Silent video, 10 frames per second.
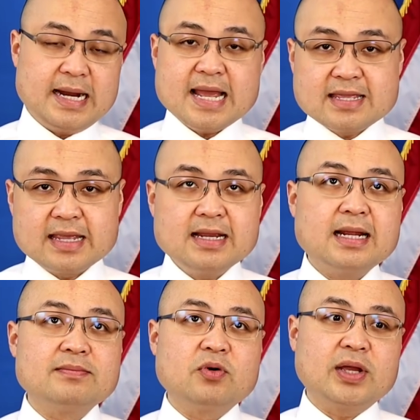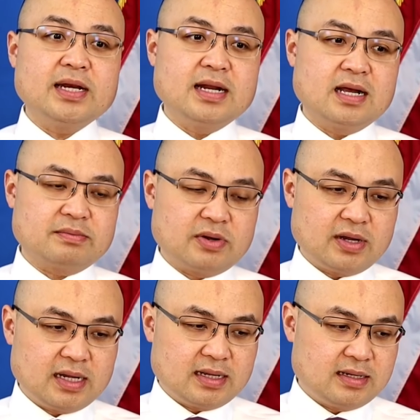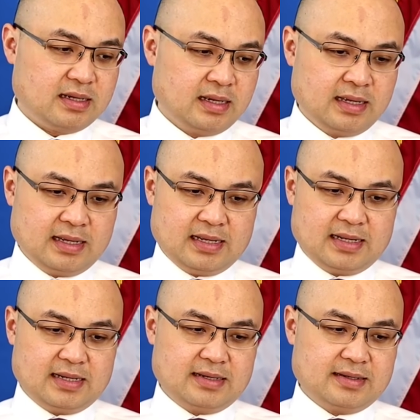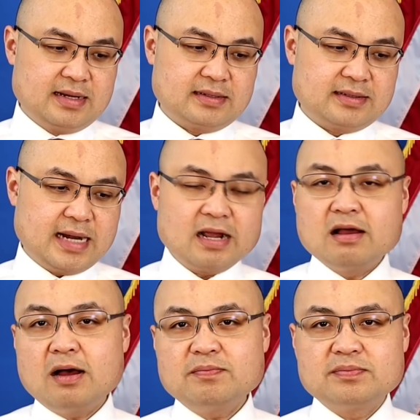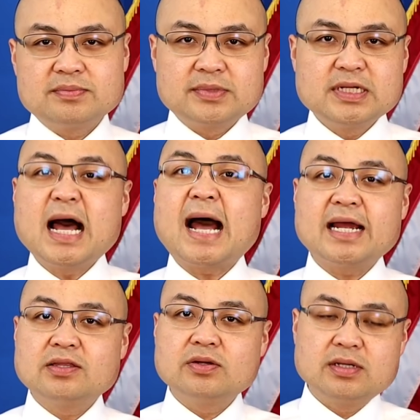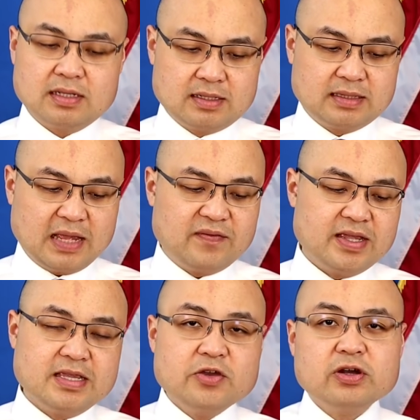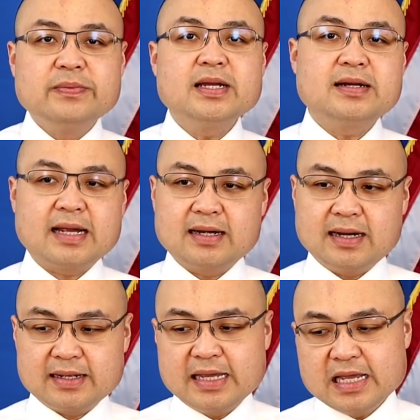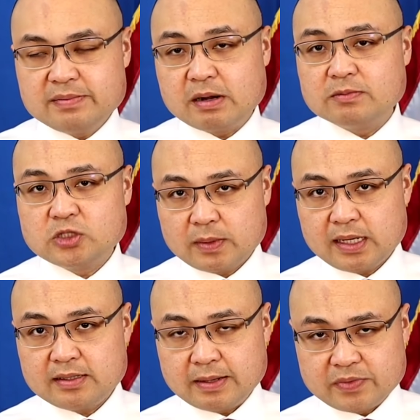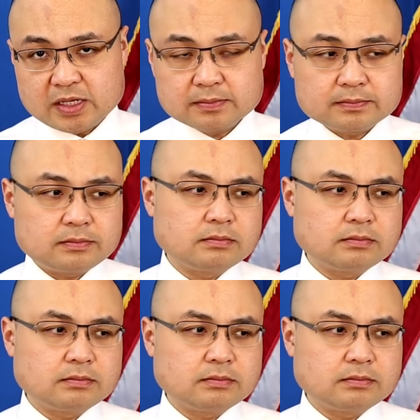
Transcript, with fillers: đây chỉ là một cái đợt mà gọi là à, đợt trả góp thứ hai thôi tại vì nhiều người biết rằng là khi mà ông Joe Biden nhậm chức